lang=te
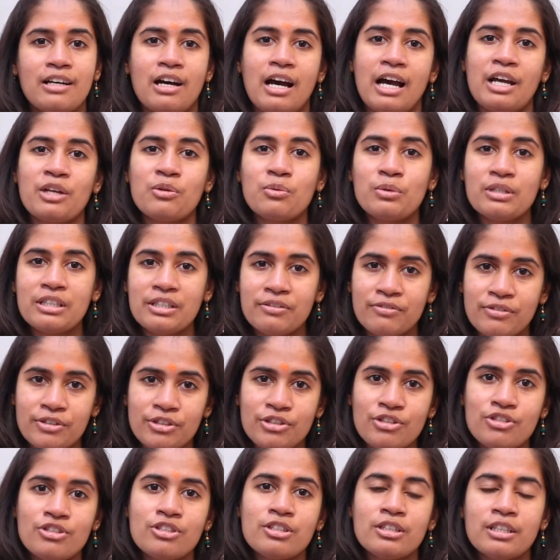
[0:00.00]
ఆయుర్వేదిక్
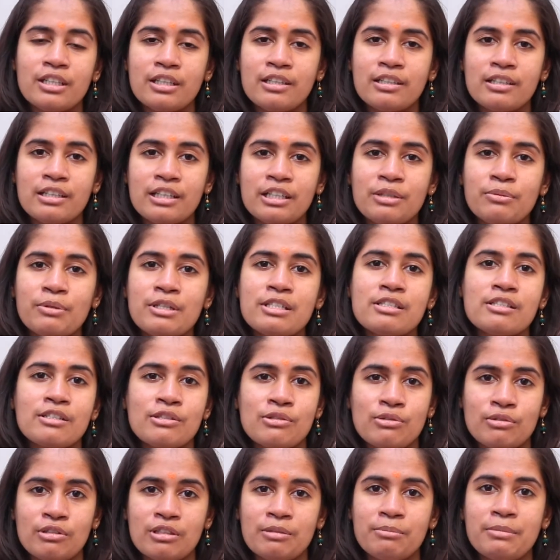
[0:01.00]
ఫిజిషియన్ దగ్గర అడ్వైస్
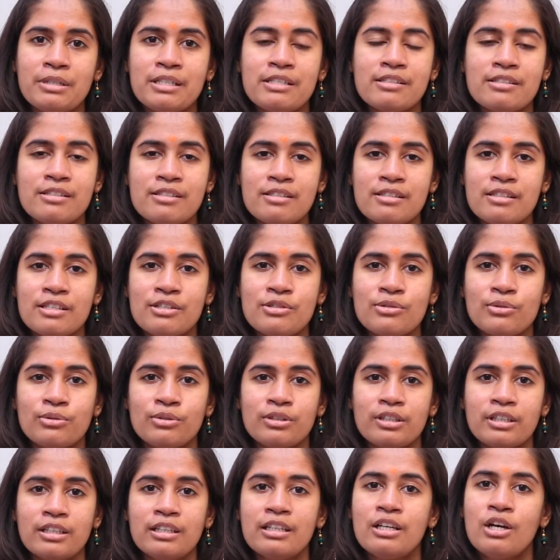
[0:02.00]
చేసుకున్న మెడిసిన్స్
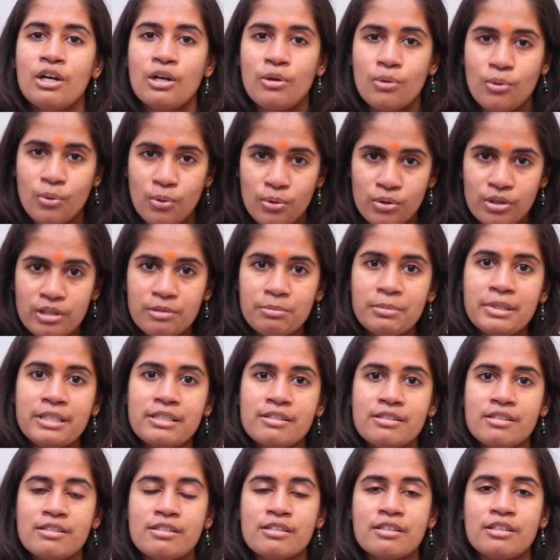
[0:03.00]
తీసుకుంటే ఓరల్
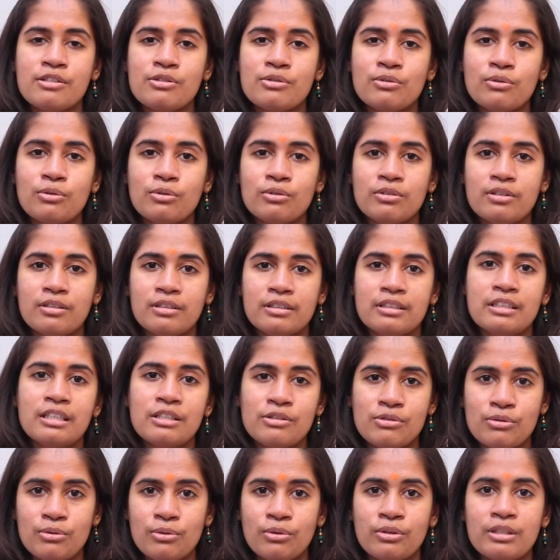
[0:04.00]
మెడిసిన్స్ తీసుకో
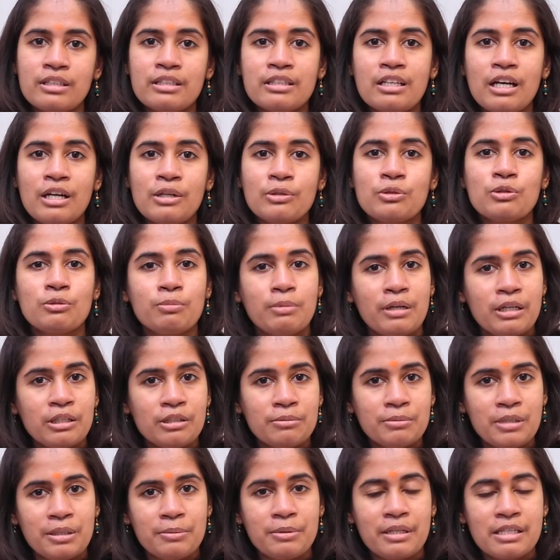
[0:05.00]
తీసుకొని
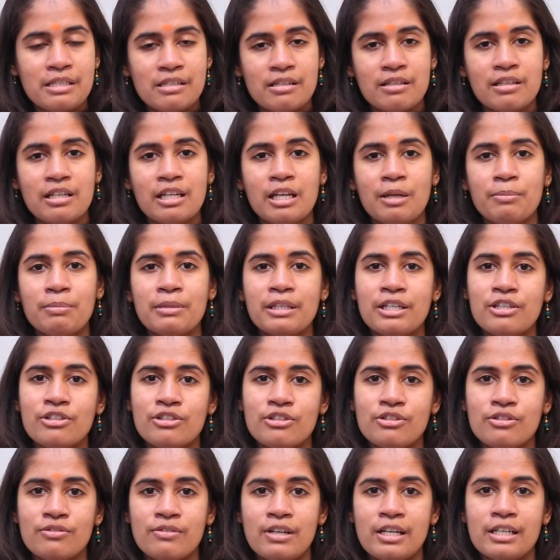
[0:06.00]
దాంతోపాటు మనం ఎక్స్టర్నల్
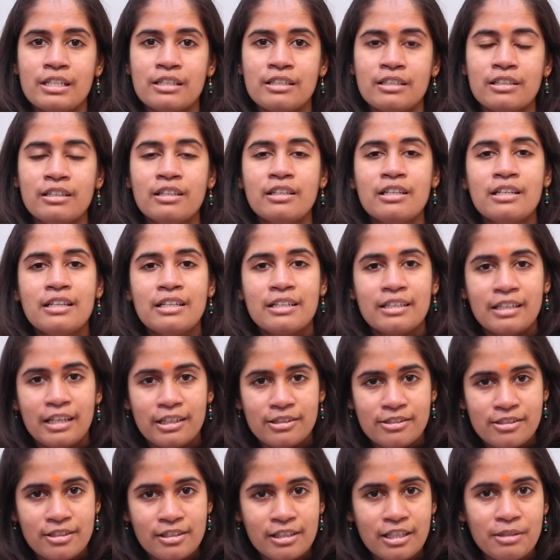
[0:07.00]
అప్లికేషన్స్ వాడితే
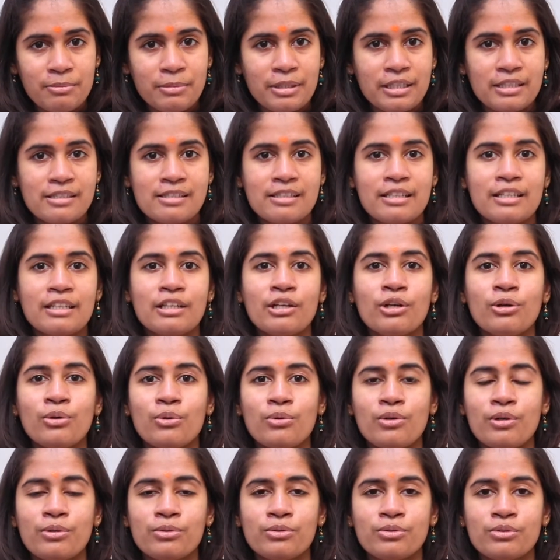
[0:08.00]
న్యాచురల్గా మనకు స్కిన్
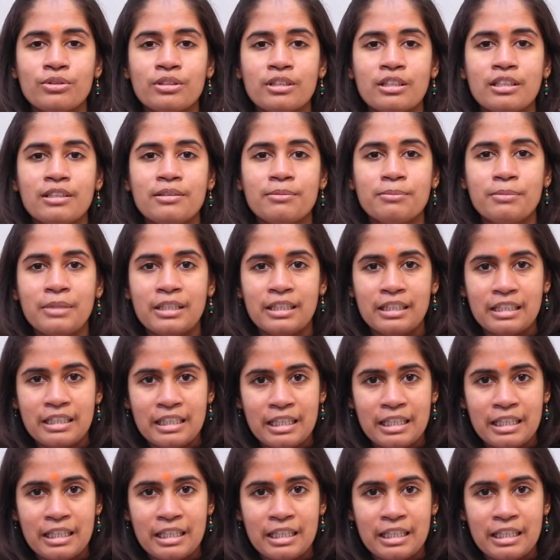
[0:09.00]
గ్లో అవుతుంది మనకి